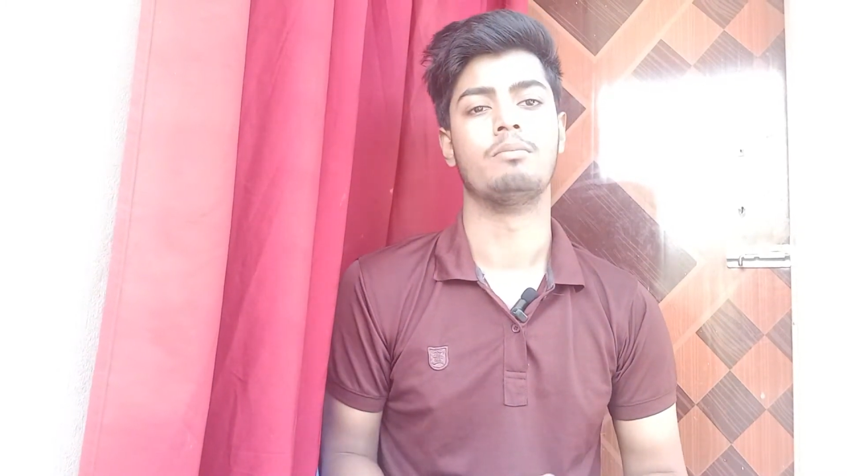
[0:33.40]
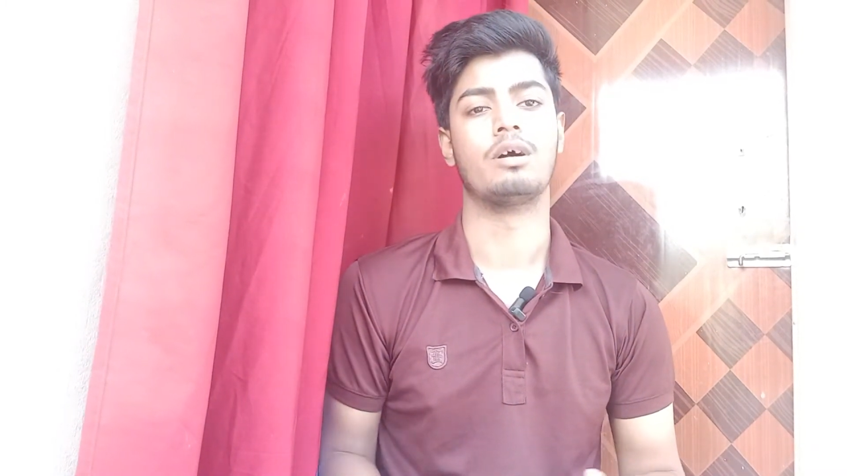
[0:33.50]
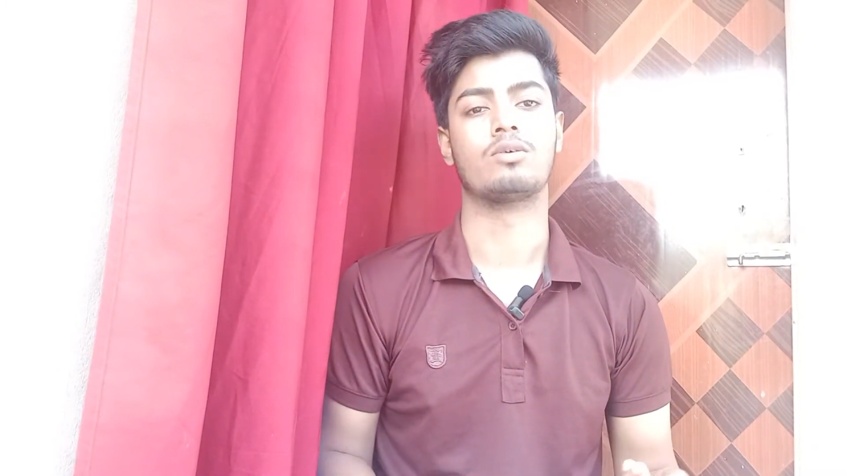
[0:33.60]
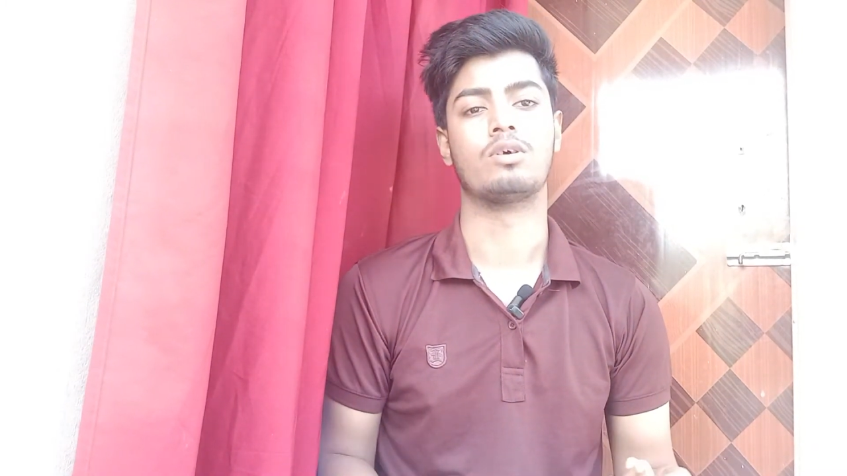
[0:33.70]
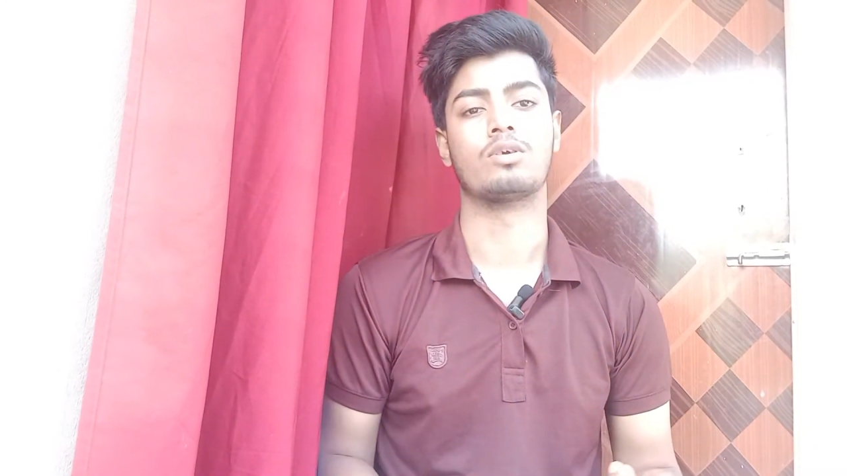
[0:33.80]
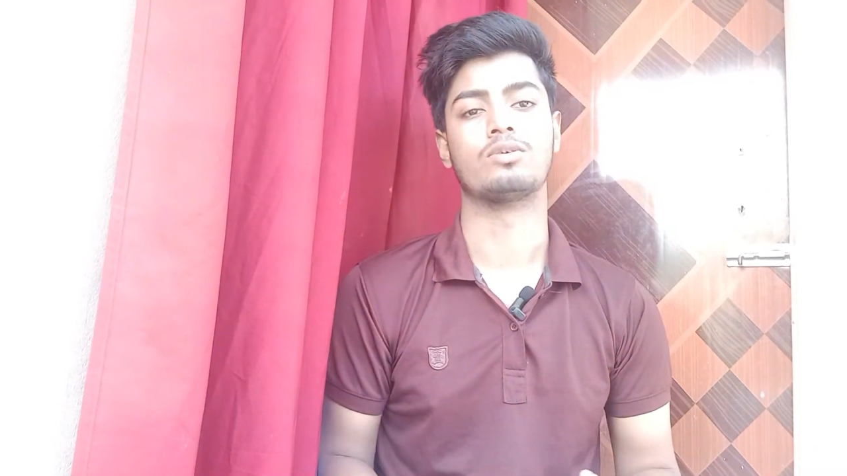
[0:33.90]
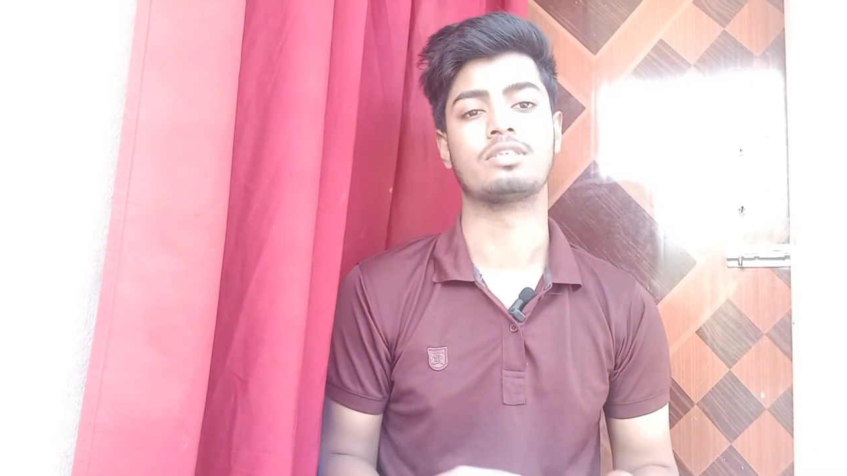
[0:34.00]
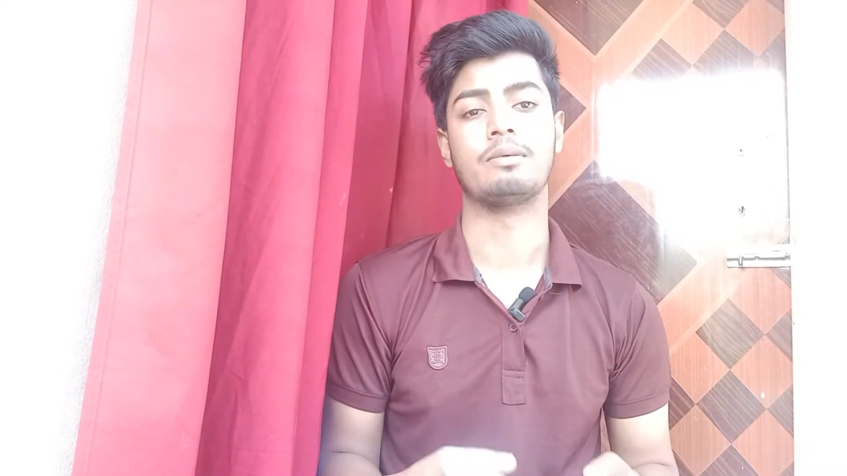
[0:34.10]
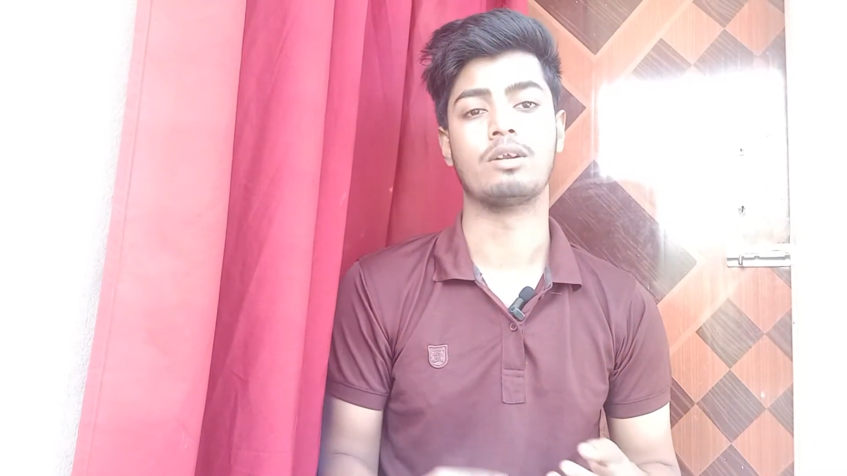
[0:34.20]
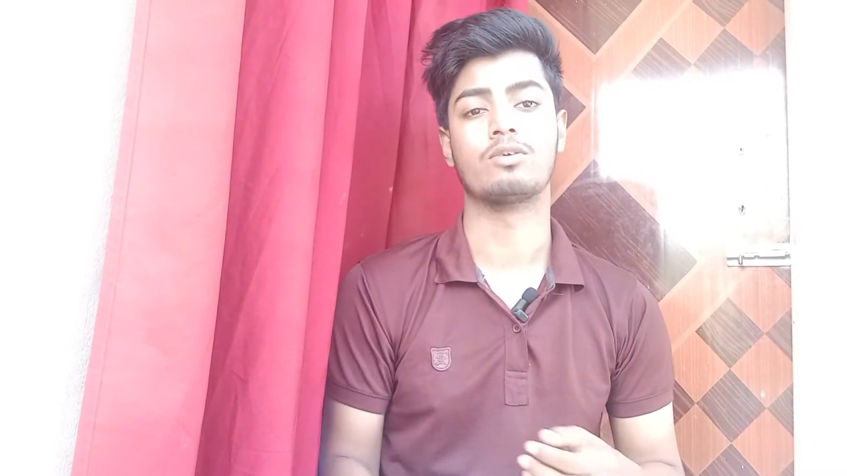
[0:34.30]
বা
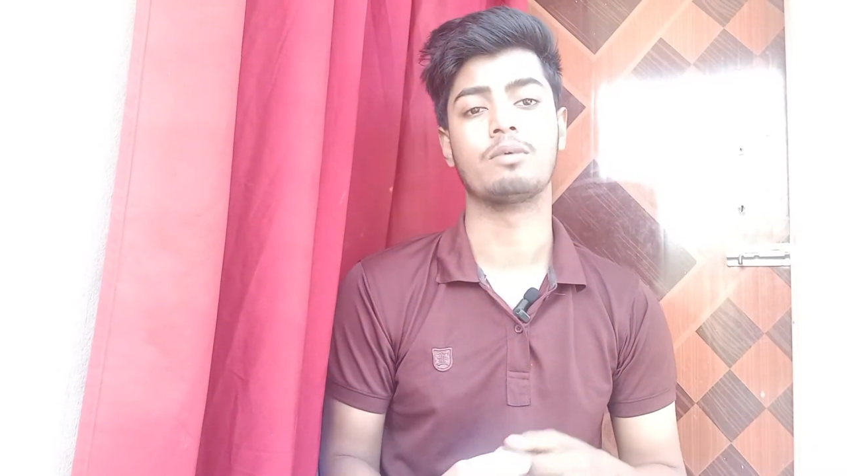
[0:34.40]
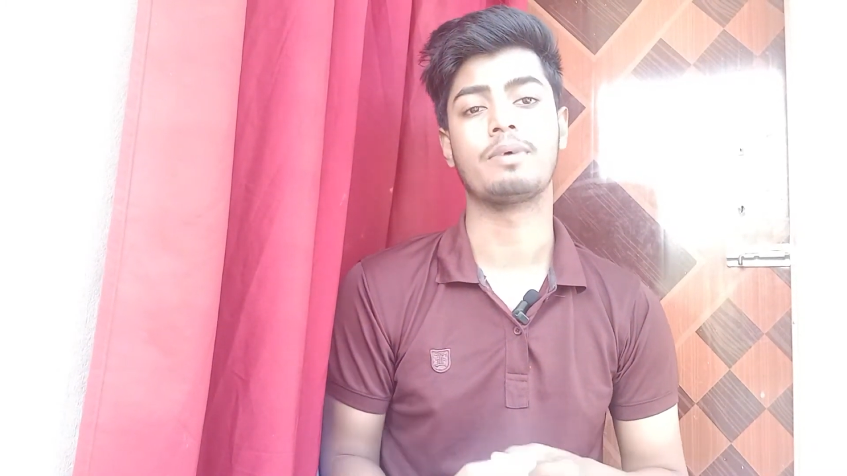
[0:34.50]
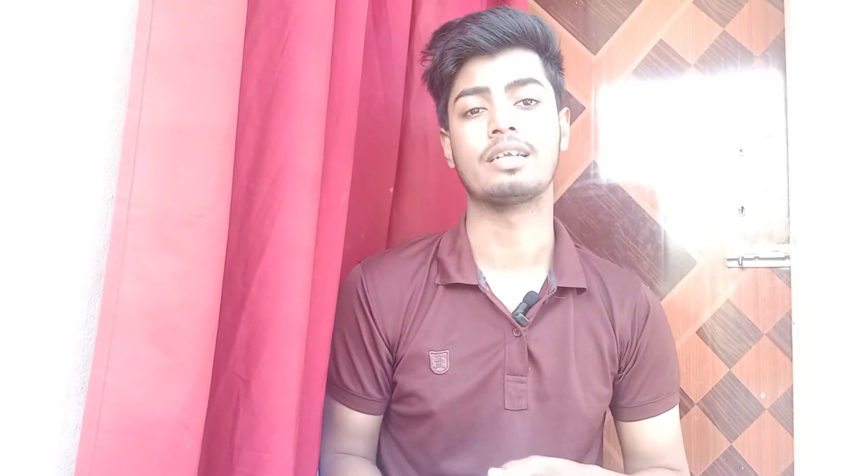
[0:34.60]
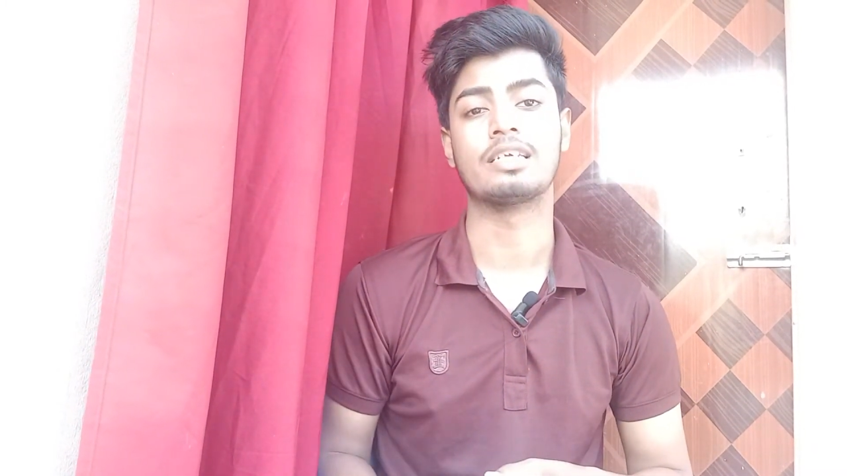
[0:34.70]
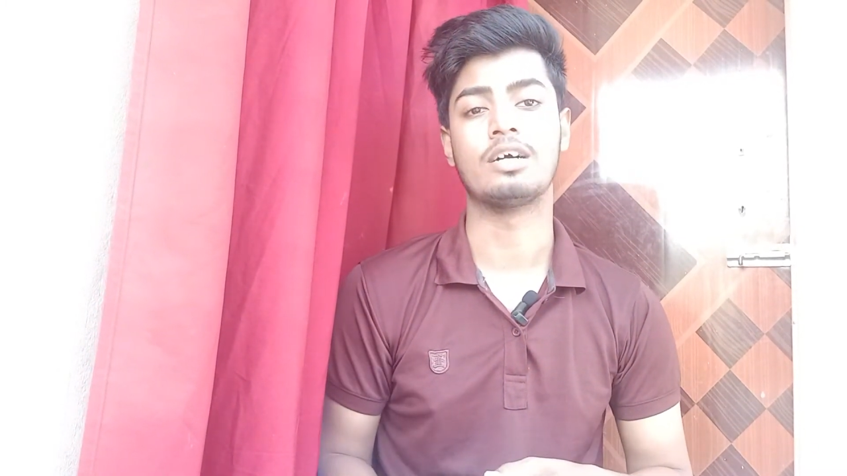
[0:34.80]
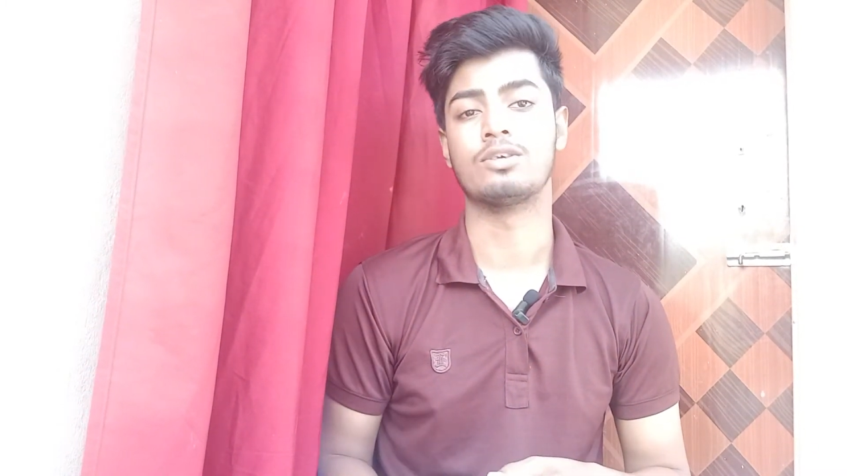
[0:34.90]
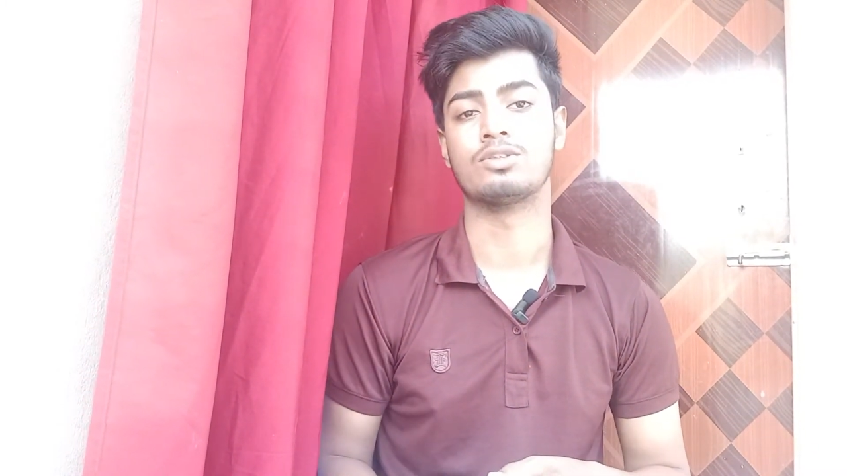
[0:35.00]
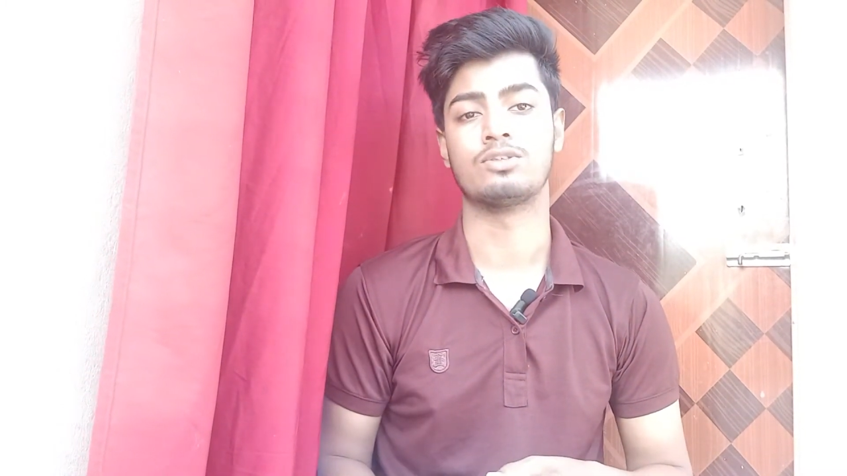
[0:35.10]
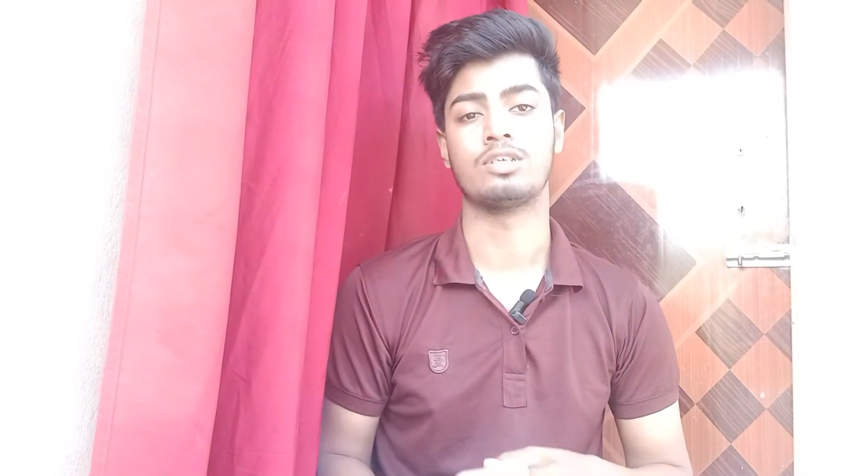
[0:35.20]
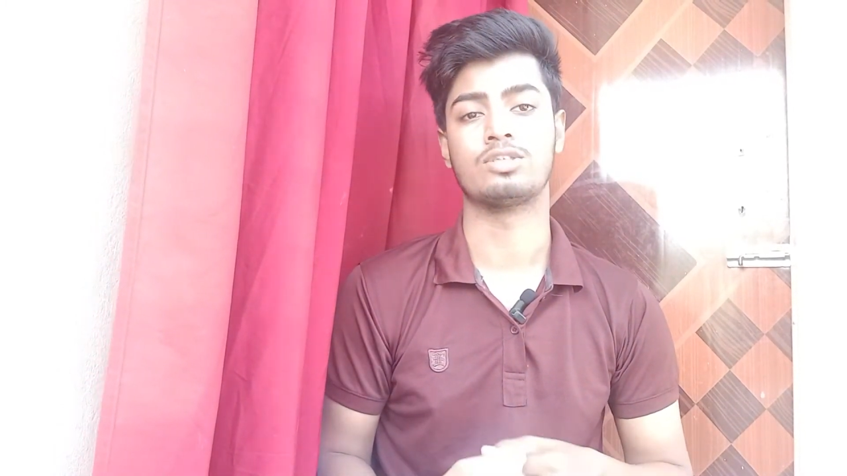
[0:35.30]
খরগোশকে ভালো করে পানি খাওয়ানোর
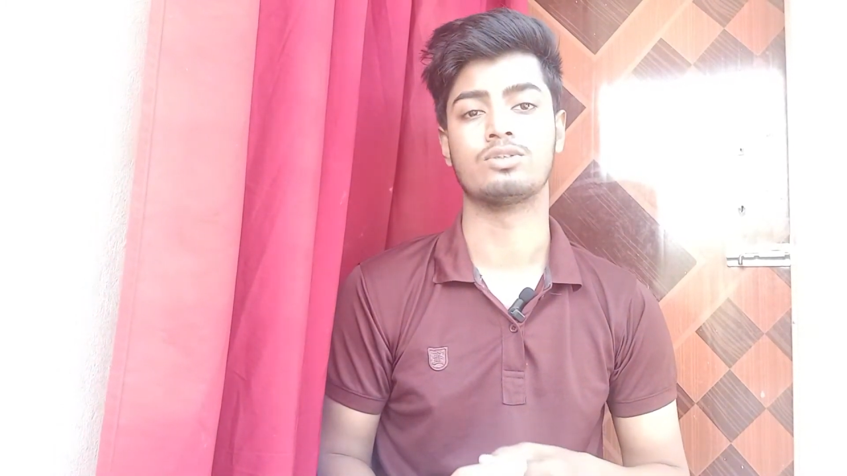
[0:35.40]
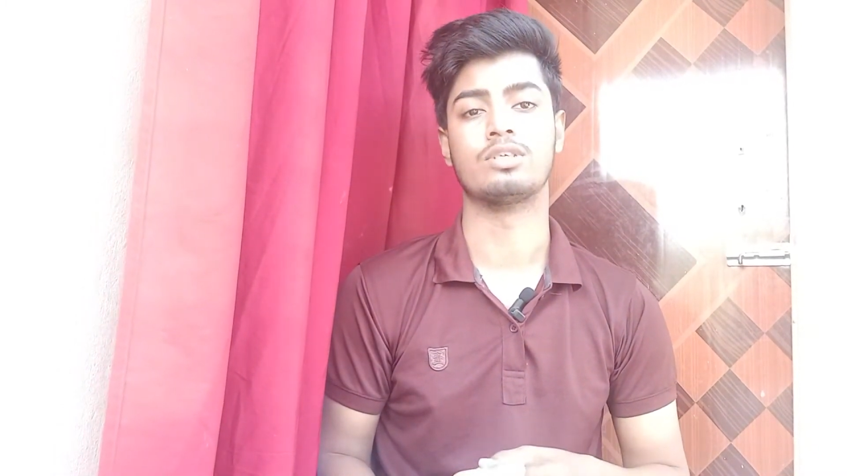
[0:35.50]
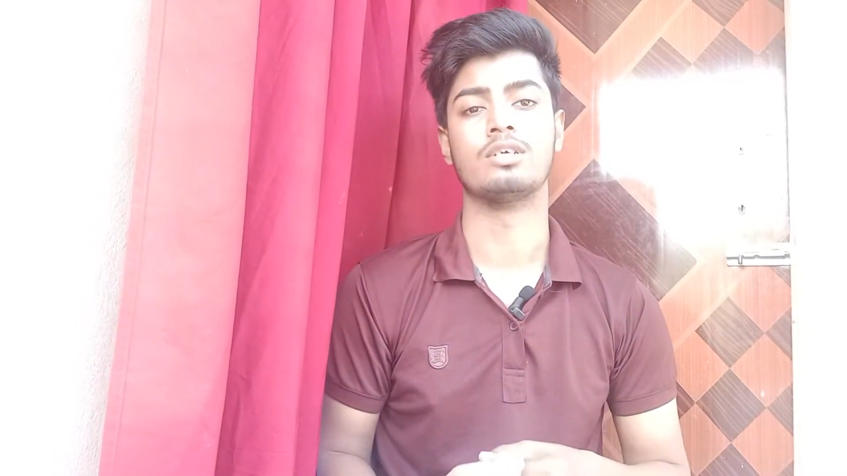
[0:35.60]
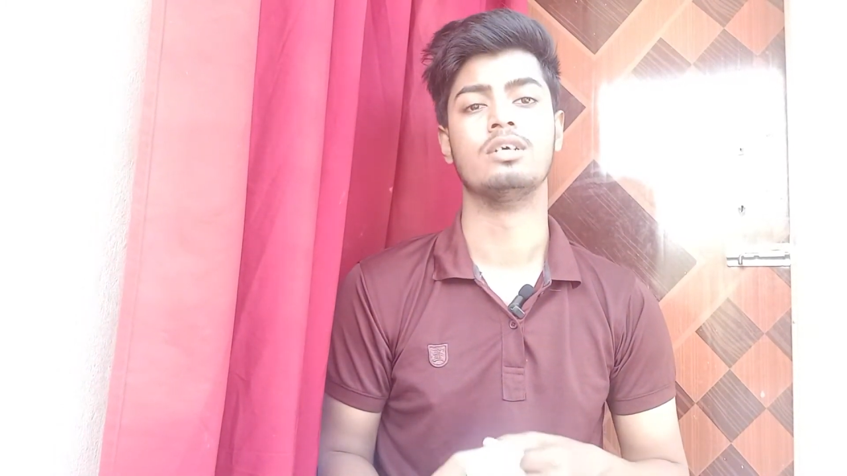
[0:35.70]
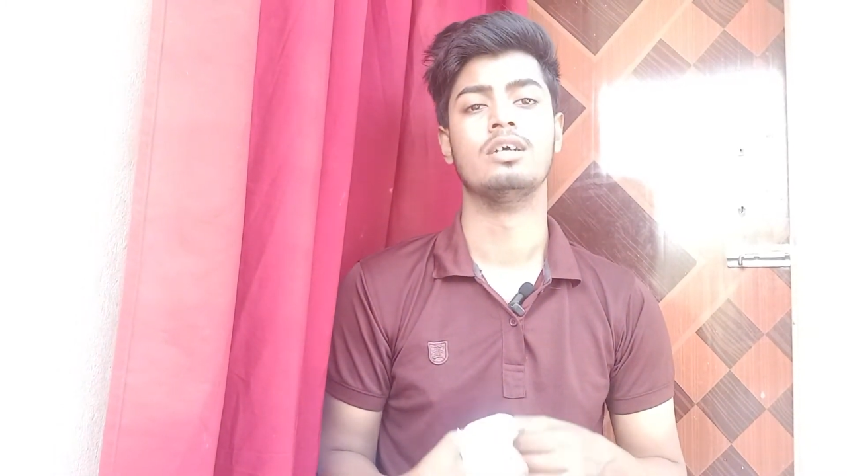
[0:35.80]
জন্য আশা করি